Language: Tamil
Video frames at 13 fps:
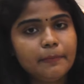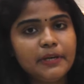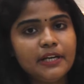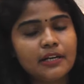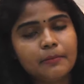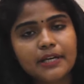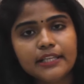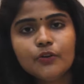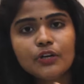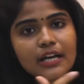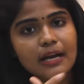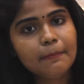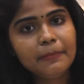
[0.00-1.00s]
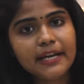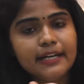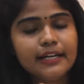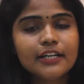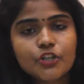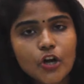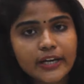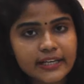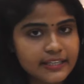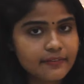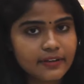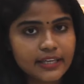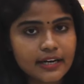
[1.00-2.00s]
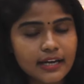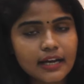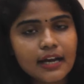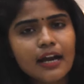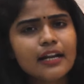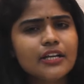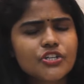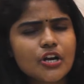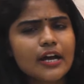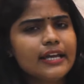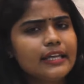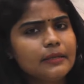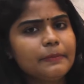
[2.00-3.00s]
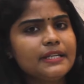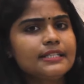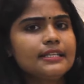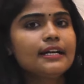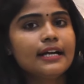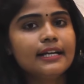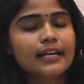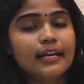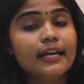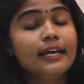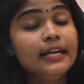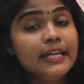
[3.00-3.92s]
அப்படின்ற மாதிரி ஒரு கம்ப்ளைண்ட்டை ட்ராய் கிட்ட வைக்கிறாங்க ஆனால் ட்ராய் அதை பெருசாக கண்டுக்கல